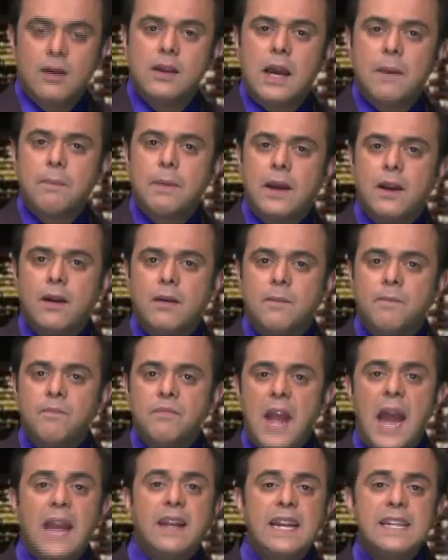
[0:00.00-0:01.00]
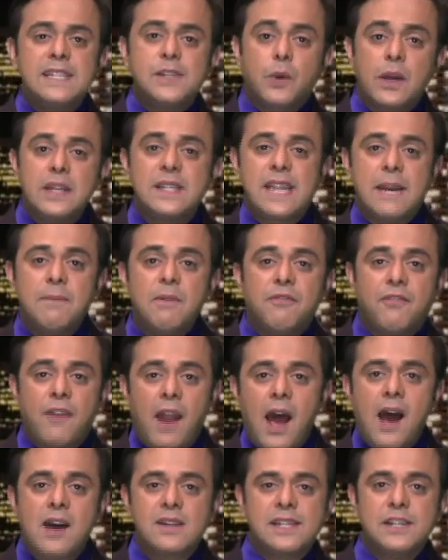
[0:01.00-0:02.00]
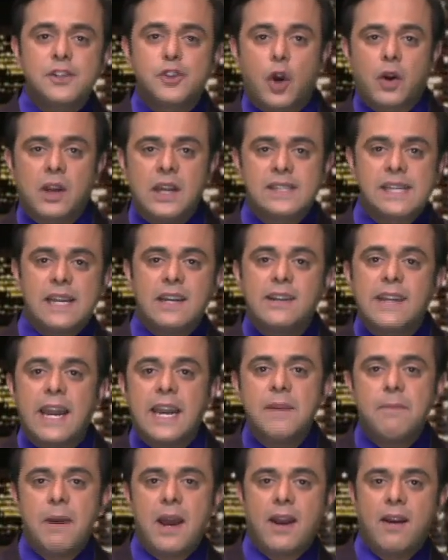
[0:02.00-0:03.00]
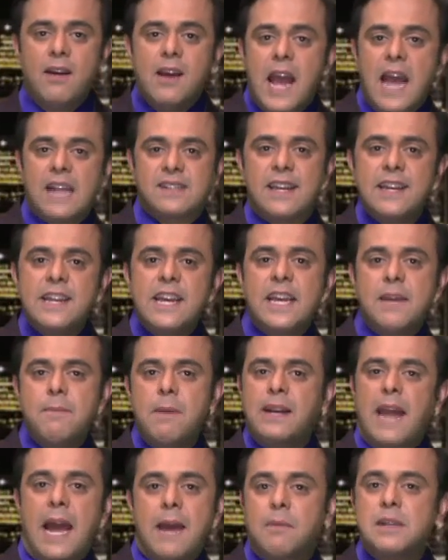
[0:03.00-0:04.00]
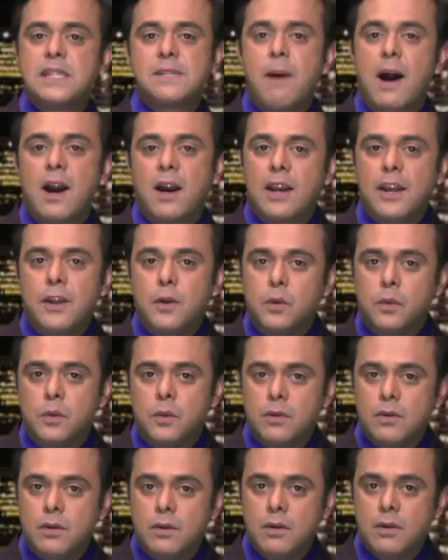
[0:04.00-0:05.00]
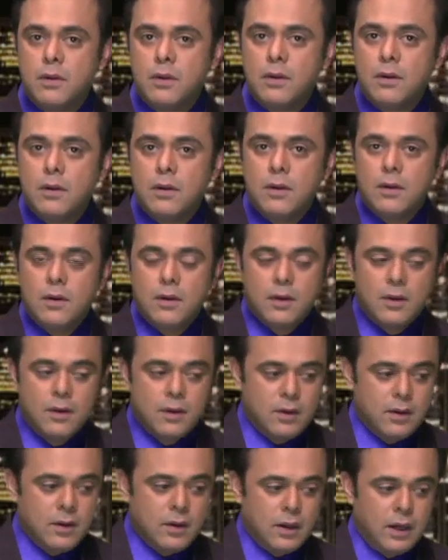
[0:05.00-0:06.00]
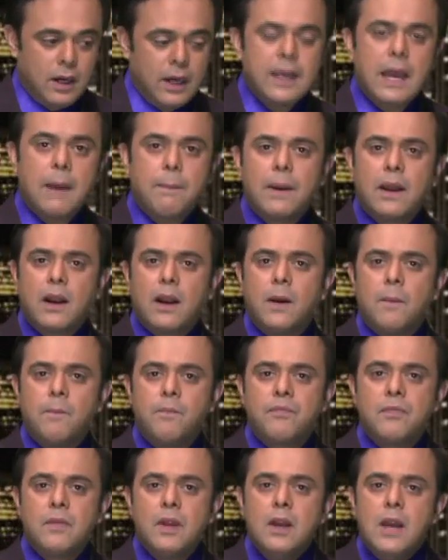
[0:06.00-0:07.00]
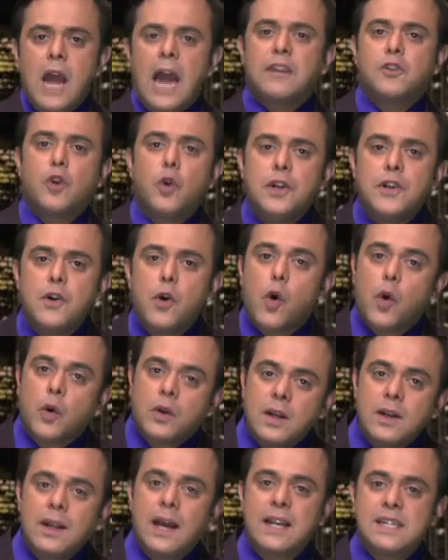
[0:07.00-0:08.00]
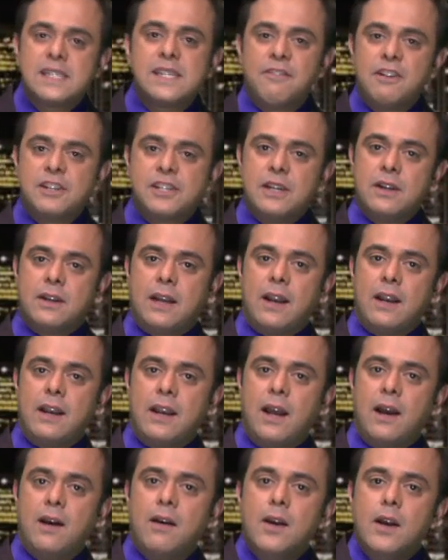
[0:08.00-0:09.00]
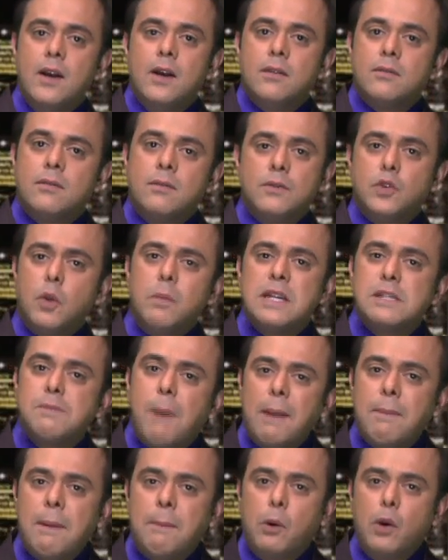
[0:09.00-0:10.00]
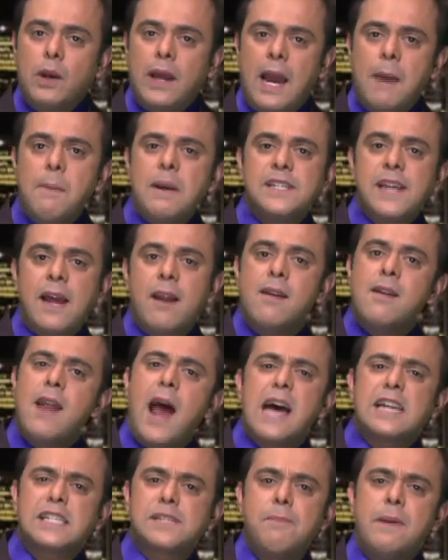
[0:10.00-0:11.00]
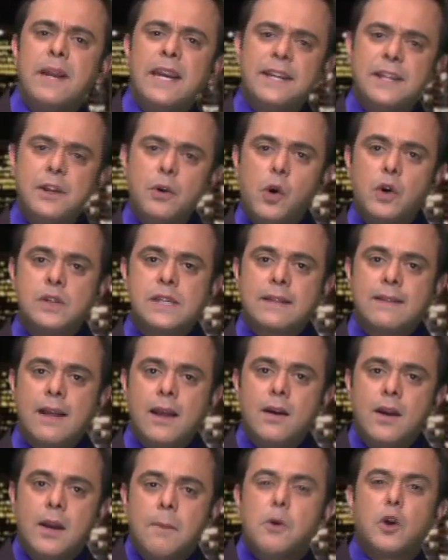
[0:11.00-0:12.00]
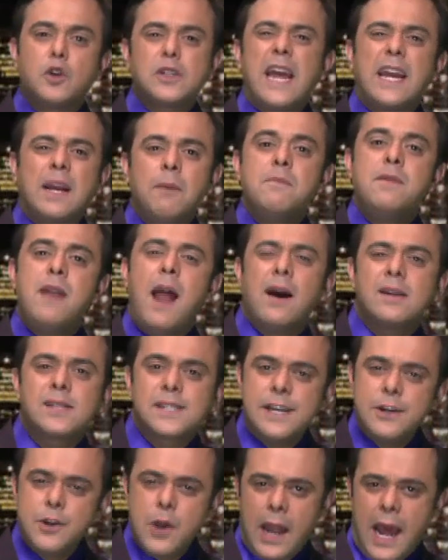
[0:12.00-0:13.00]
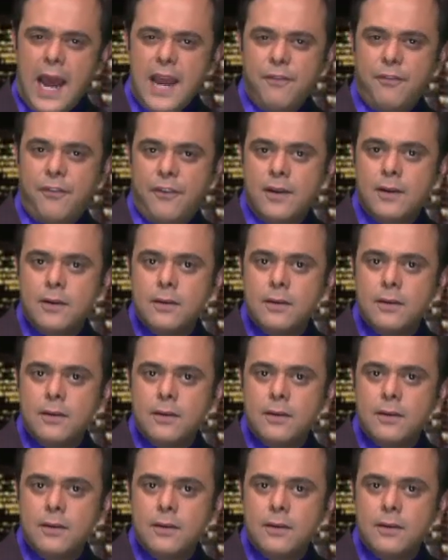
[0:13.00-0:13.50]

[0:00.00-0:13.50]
या फिर एटलीस्ट यू कैन सेंड मी फ्लावर्स एंड चॉकलेट्स एंड टेडी बेयर ऐसा नहीं है कि मैं डायमंड्स मांग रही हूँ या फिर आई टोल्ड यू होटल का रिजर्वेशन कर लेना तुम इस बार भी भूल गए हमेशा लास्ट मिनट क्यों हो जाता है बिकॉज आई कम लास्ट इन योर लाइफ